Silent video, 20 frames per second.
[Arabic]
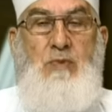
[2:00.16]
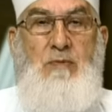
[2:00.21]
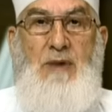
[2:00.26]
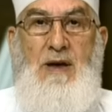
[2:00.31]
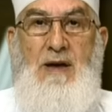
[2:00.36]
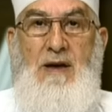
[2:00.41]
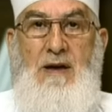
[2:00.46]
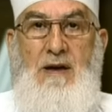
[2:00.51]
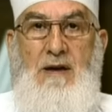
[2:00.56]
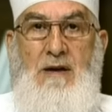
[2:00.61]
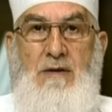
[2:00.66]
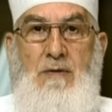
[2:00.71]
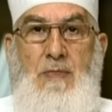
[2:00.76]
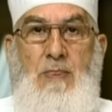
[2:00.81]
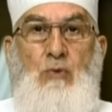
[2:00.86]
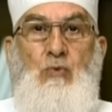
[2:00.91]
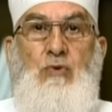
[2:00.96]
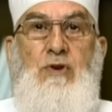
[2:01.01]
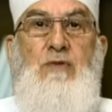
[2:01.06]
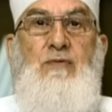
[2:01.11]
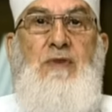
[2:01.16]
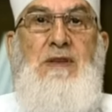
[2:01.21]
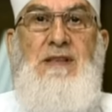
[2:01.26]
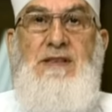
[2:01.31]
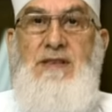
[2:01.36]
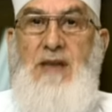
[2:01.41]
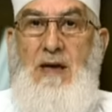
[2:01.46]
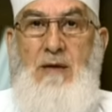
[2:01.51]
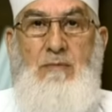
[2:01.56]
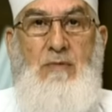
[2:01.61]
معها وكيف
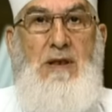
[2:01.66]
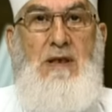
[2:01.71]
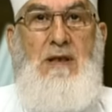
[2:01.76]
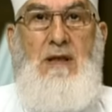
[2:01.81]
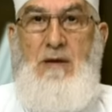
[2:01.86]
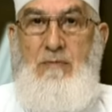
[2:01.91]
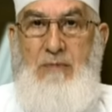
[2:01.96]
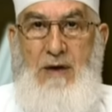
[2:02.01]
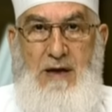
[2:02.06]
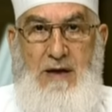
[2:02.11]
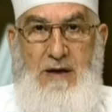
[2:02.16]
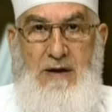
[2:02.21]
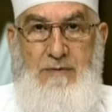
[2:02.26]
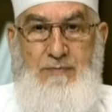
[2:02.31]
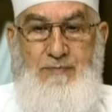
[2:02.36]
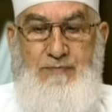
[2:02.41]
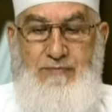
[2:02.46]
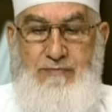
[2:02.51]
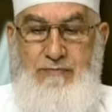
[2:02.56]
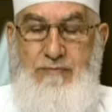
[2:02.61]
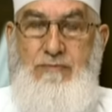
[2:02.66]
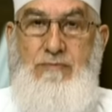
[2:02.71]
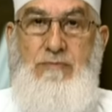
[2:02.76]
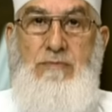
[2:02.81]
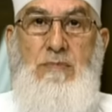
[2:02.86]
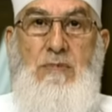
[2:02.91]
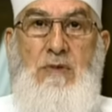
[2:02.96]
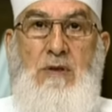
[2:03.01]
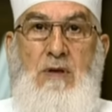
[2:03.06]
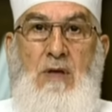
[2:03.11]
نتعامل معها
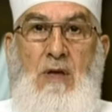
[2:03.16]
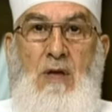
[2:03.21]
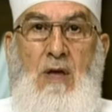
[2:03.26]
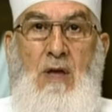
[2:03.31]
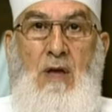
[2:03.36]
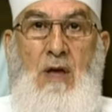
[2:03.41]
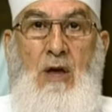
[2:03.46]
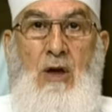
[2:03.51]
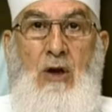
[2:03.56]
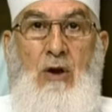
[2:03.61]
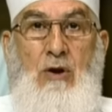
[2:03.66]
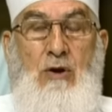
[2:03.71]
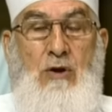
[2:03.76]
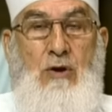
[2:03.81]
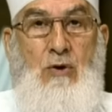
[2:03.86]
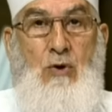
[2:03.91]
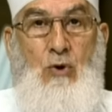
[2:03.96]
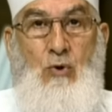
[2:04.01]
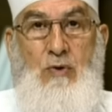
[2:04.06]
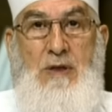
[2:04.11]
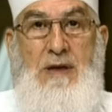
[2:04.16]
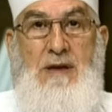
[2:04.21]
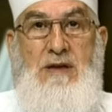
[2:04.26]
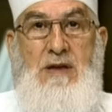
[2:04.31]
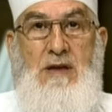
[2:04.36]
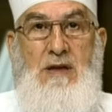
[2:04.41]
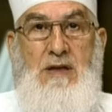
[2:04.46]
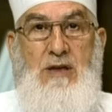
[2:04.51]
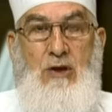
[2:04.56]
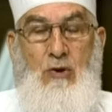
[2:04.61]
أه، هناك
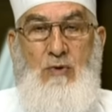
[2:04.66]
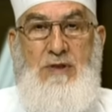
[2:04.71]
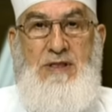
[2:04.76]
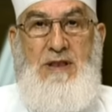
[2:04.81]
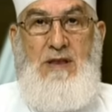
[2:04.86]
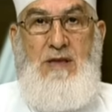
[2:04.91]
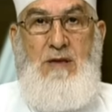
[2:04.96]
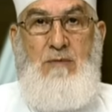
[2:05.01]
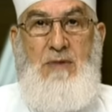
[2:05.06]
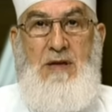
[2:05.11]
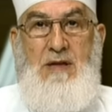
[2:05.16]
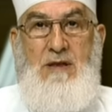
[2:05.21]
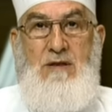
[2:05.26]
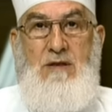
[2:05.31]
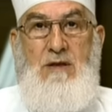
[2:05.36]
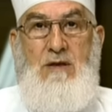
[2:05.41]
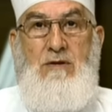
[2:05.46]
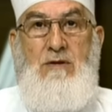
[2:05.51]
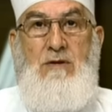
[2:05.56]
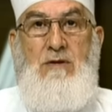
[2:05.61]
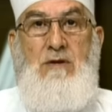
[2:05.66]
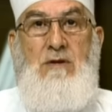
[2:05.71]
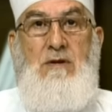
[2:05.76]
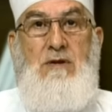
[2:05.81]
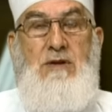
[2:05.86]
إخوة الإيمان أه،